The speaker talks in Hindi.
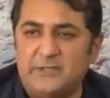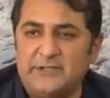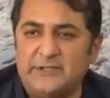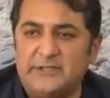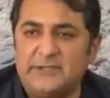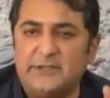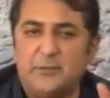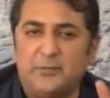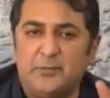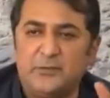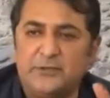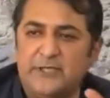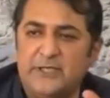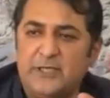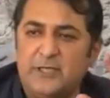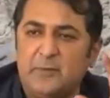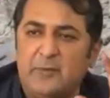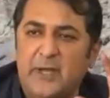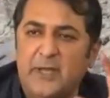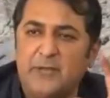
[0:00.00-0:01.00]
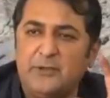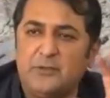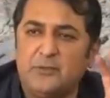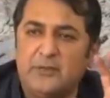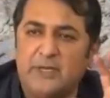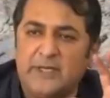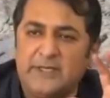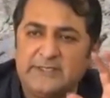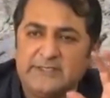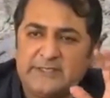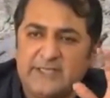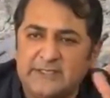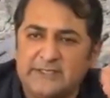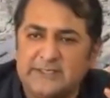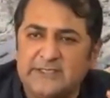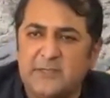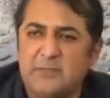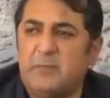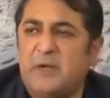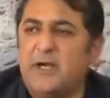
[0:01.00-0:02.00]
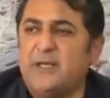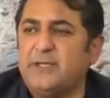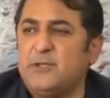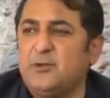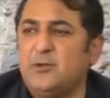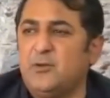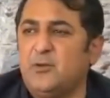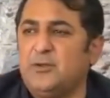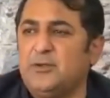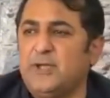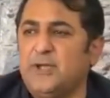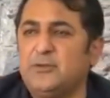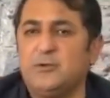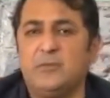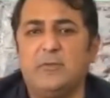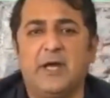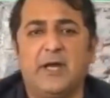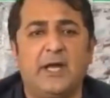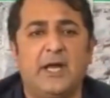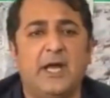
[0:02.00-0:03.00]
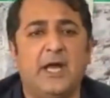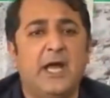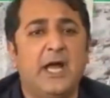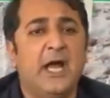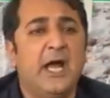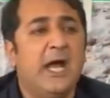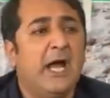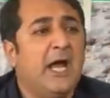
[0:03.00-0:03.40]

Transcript: के प्राइम मिनिस्टर से पूछते हैं कि भाई तुम्हारी सियासी पार्टी कौन है तुम्हारा